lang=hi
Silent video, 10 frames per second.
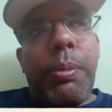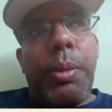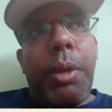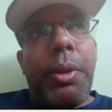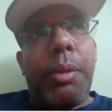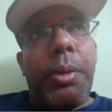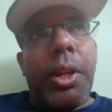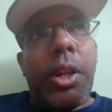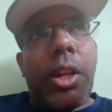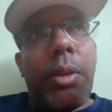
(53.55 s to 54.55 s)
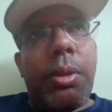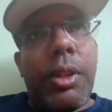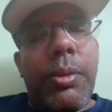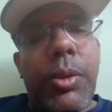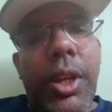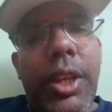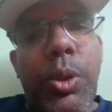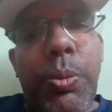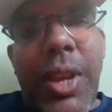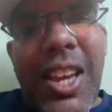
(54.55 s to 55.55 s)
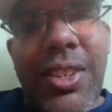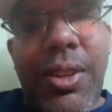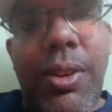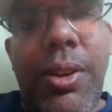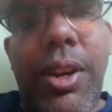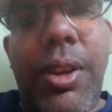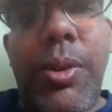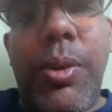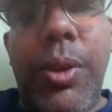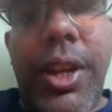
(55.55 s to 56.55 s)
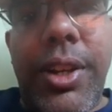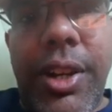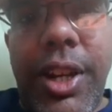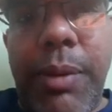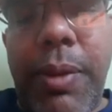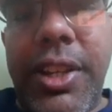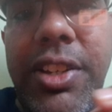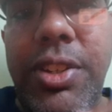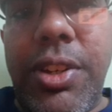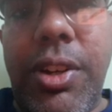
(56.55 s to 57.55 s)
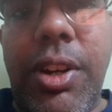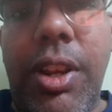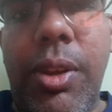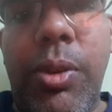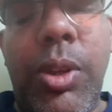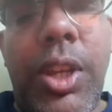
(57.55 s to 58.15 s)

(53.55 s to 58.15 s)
पेमेंट मेथड का मतलब हुआ कि यूपीआई से कर रहे हो कि इंटरनेट बैंकिंग से कर रहे हो